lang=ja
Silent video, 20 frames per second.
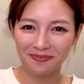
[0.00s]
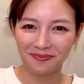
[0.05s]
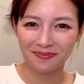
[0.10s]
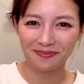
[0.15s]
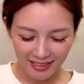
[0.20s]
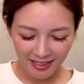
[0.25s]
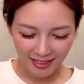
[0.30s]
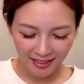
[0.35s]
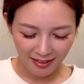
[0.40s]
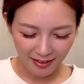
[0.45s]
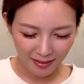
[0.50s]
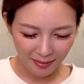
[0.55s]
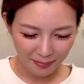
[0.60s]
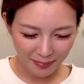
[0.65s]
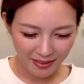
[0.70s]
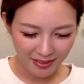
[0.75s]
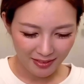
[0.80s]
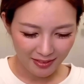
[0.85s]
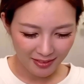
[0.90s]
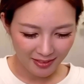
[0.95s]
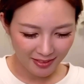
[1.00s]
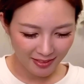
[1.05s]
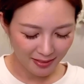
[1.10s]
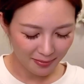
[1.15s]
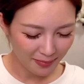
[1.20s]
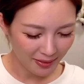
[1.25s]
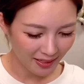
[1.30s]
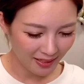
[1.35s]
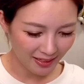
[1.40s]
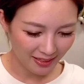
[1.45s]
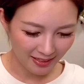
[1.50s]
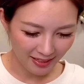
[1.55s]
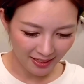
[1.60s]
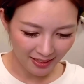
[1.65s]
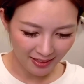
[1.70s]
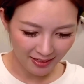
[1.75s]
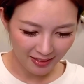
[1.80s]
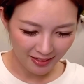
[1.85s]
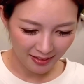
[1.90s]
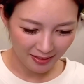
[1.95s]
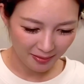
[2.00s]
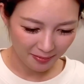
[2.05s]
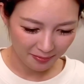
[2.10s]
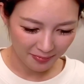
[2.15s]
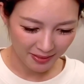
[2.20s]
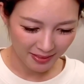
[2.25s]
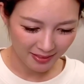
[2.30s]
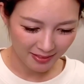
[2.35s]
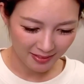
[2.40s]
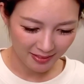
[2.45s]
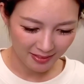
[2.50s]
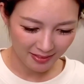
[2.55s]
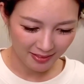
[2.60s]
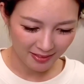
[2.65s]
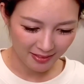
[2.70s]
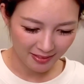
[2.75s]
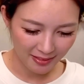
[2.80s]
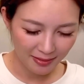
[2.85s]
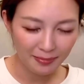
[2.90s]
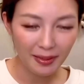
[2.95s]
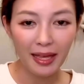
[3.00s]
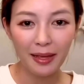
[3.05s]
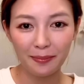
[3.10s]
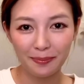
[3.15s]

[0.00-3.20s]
あ、みっつめかな、みっつめ、